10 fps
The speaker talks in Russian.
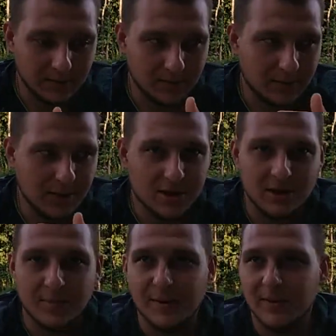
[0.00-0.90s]

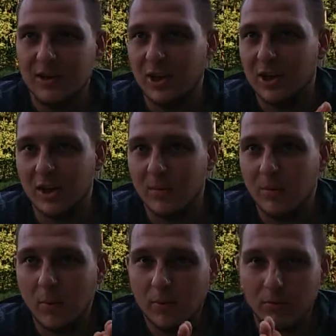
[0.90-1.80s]
лишнее привлечение к
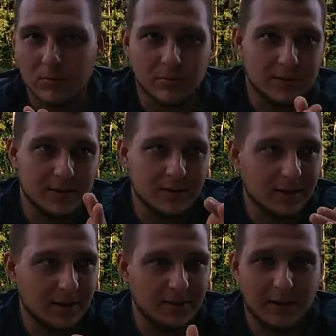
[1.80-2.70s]
бойлу, то есть
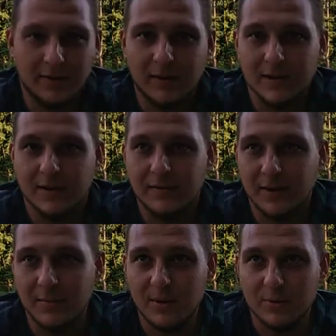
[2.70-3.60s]
это, наверное, два
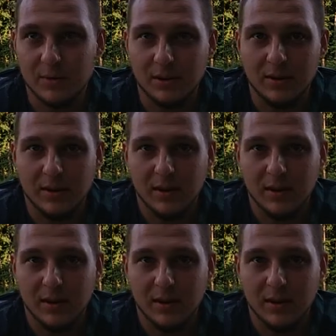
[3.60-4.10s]
основных минуса –